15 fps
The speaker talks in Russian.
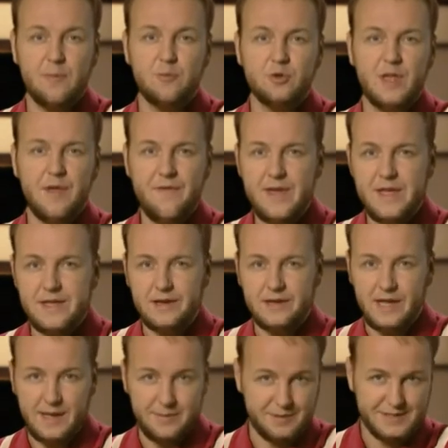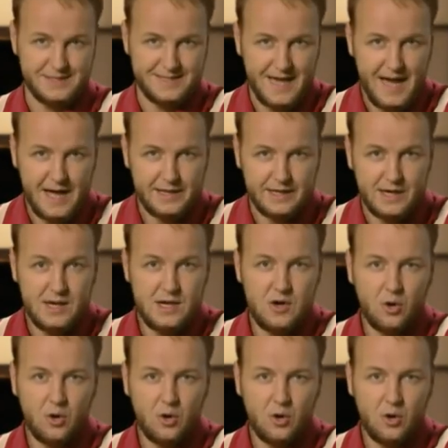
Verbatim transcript: об удивительной обезьяне,